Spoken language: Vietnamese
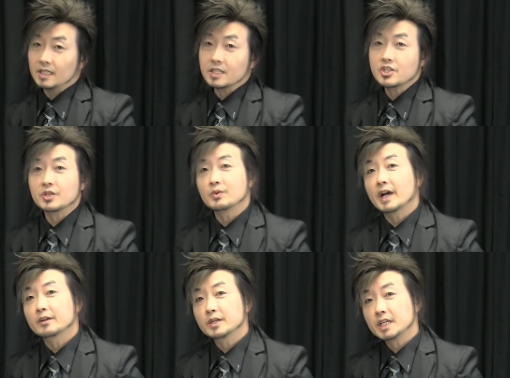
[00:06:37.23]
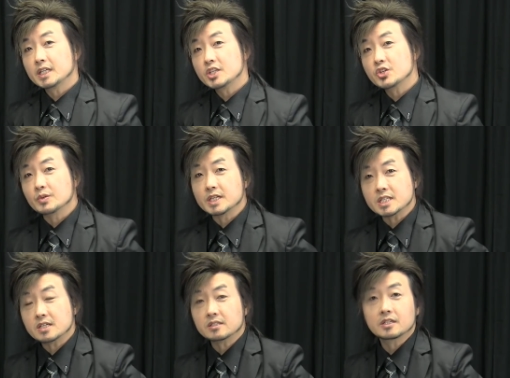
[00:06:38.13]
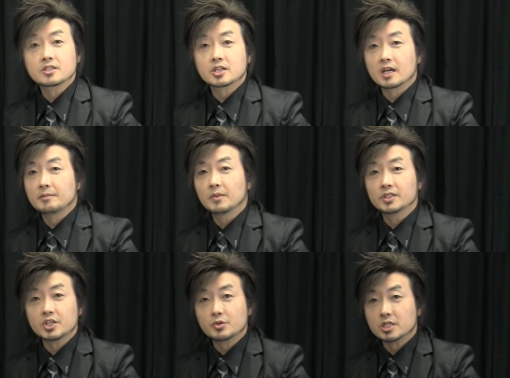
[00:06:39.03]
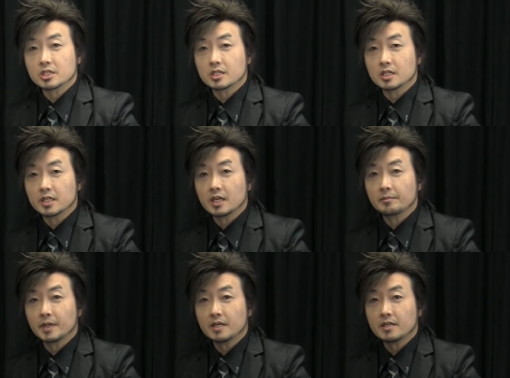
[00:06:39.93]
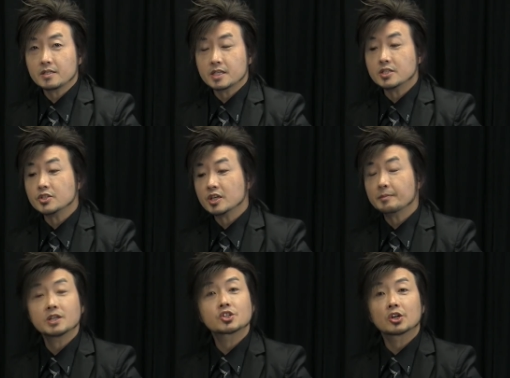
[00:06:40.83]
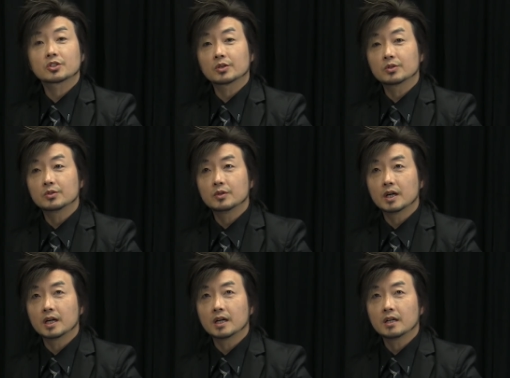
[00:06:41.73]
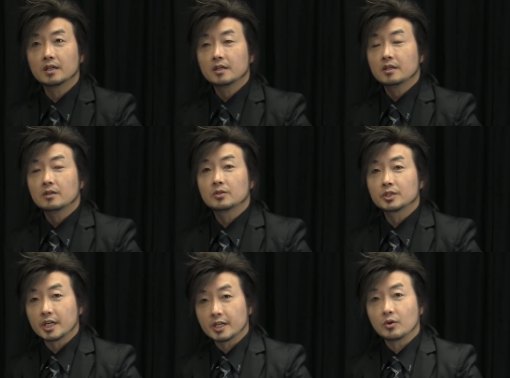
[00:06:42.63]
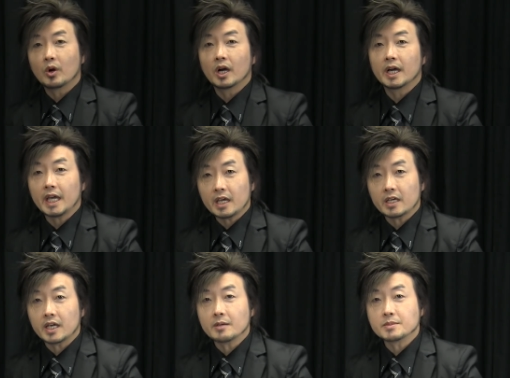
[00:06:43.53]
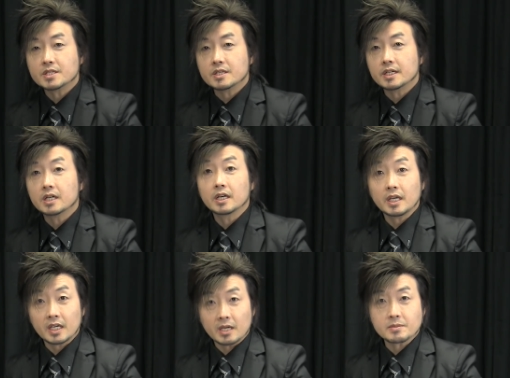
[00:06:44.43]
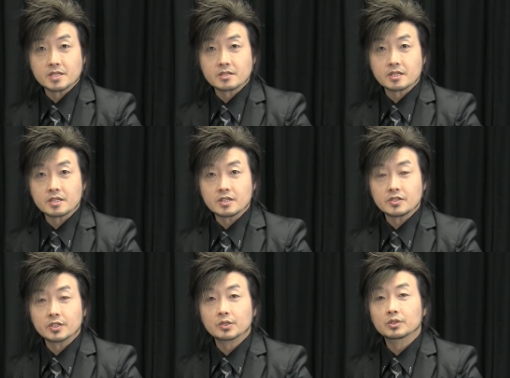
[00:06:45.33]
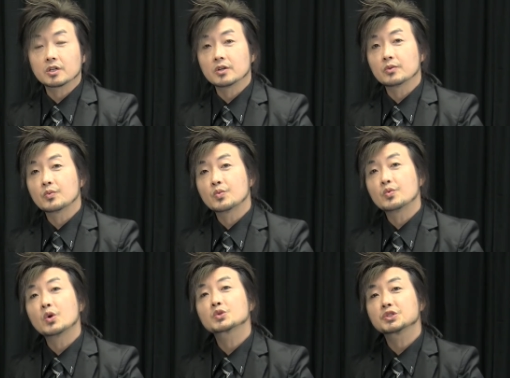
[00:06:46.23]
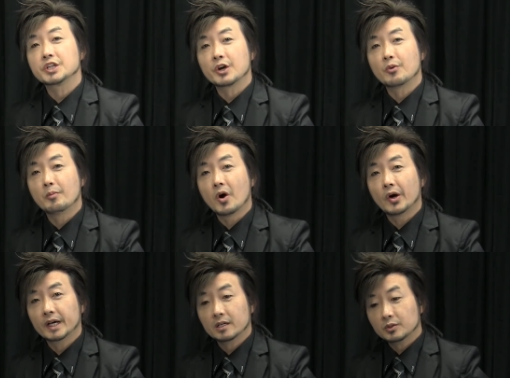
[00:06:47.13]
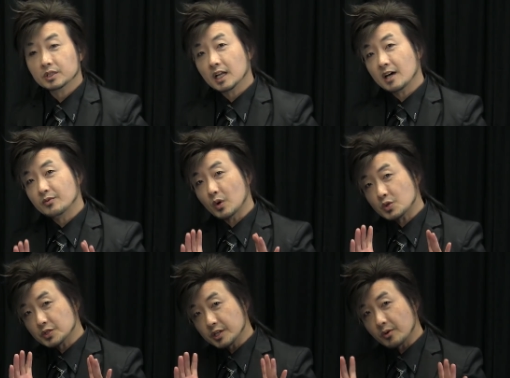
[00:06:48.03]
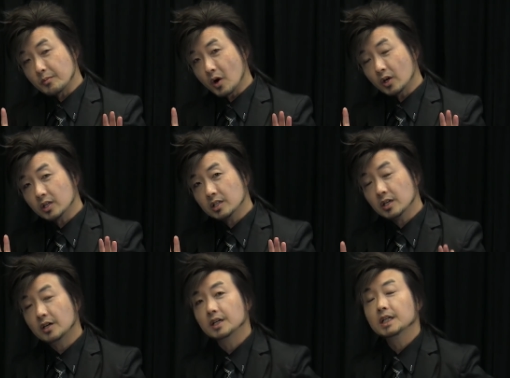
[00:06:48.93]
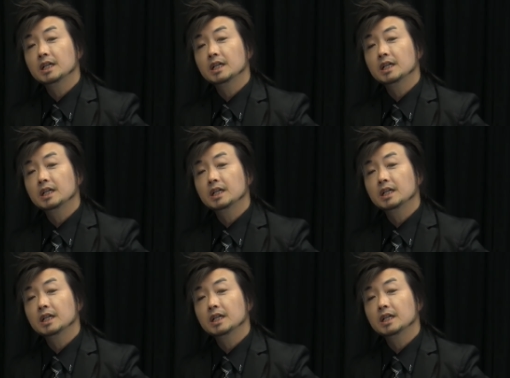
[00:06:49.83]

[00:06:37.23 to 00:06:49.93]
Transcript: ở tất sự cú hai đôi này ý chung này chỉ cái tên là mọi thứ chuyện sẽ được hay thì à, bé chỉ chỉ sẽ bé trò đồ lu à ờ, lúc tiệt được hoa AMC nè AMC nhớ rồi tỏ Rosedale Mall nè lúc ta là Rosedale Mall lo lọ,